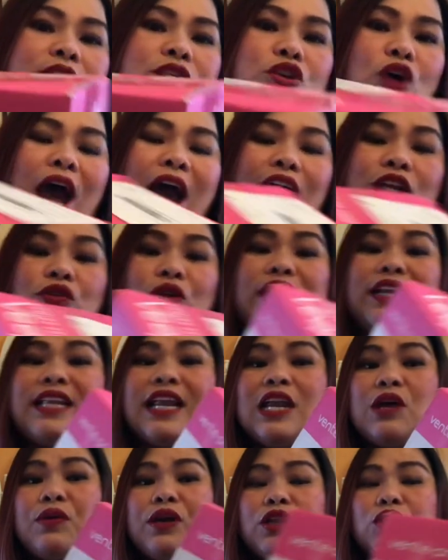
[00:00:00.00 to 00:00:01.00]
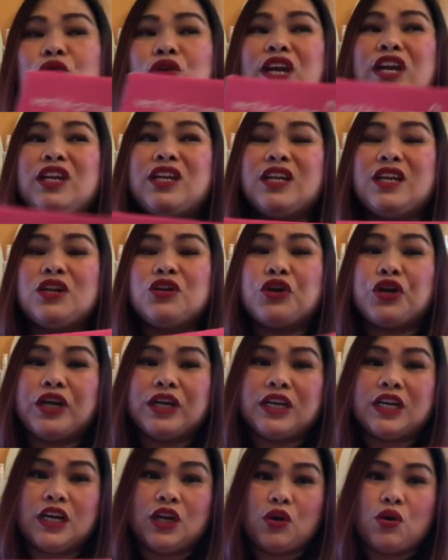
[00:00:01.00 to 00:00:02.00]
So, actually, dalawa itong
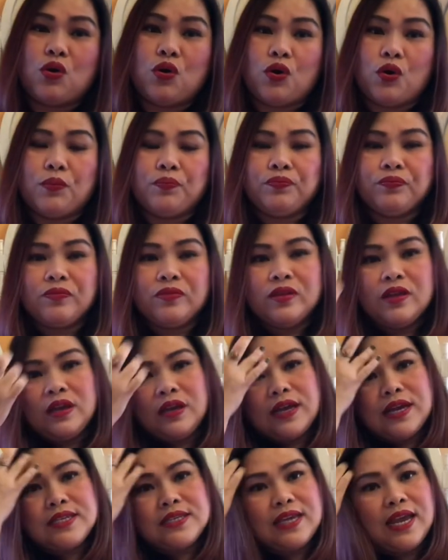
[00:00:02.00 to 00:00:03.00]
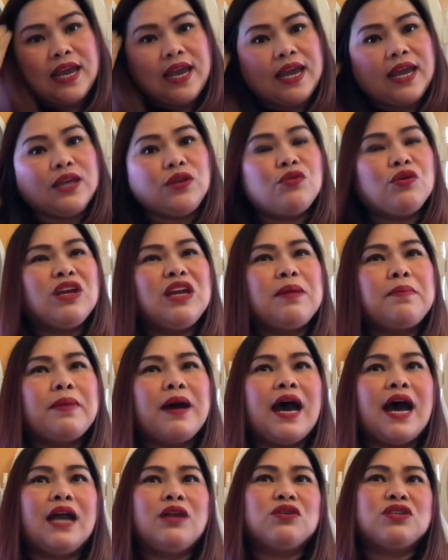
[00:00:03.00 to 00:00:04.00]
in-order in ko. Kasi yung iba
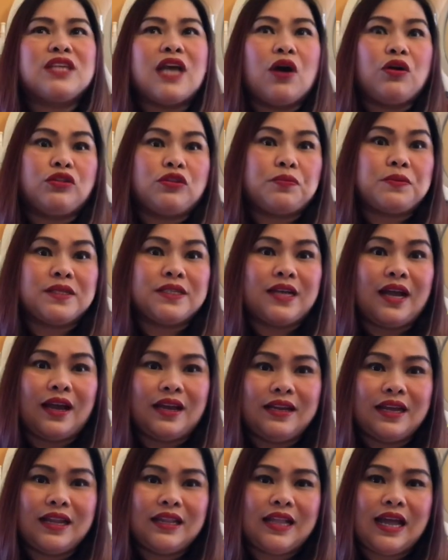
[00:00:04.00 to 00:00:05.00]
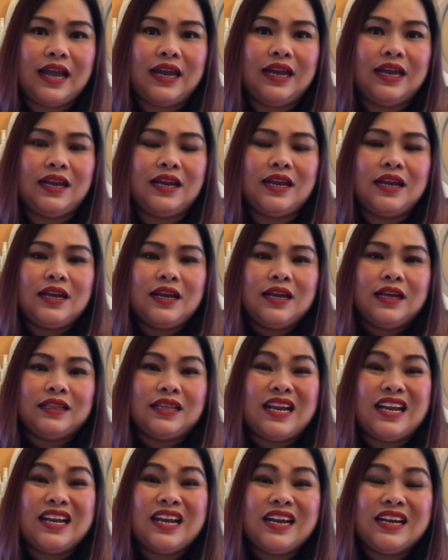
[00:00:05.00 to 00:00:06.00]
halos out of stock na dahil
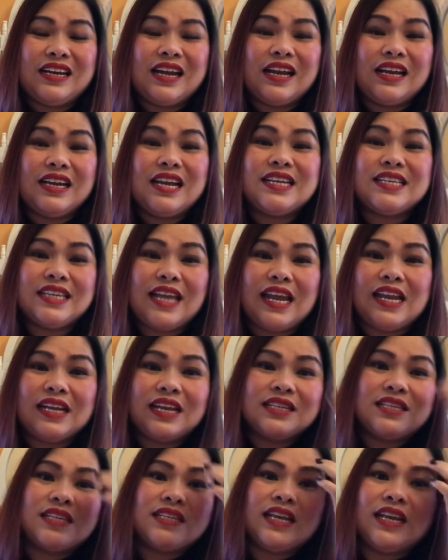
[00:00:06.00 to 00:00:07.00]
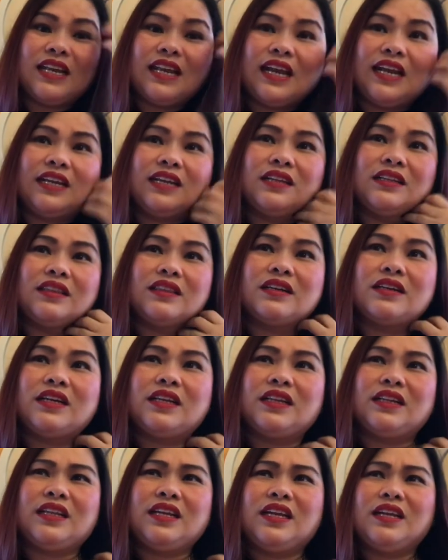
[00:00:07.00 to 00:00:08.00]
talagang na nag-sale kasi sila eh, ng
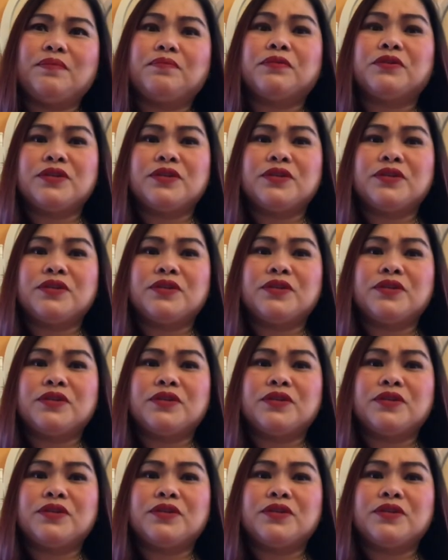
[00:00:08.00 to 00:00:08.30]
30%.